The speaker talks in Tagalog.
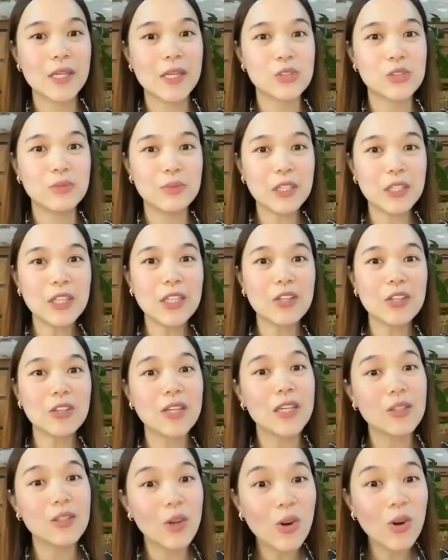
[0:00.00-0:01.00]
So, meaning you
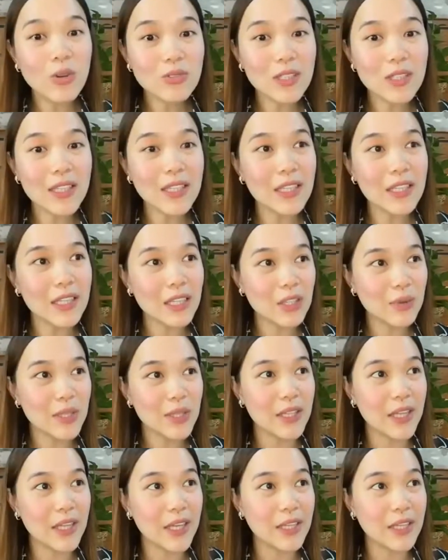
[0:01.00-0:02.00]
can only
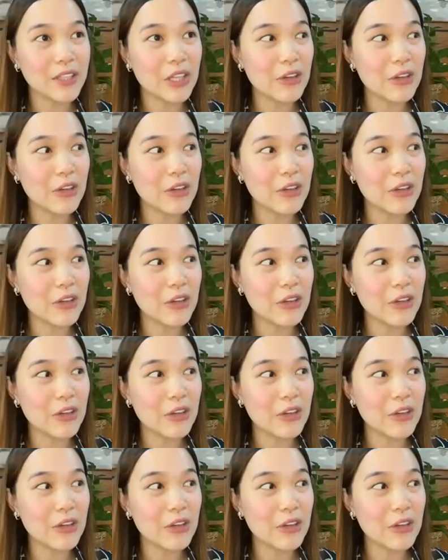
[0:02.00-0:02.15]
liquidate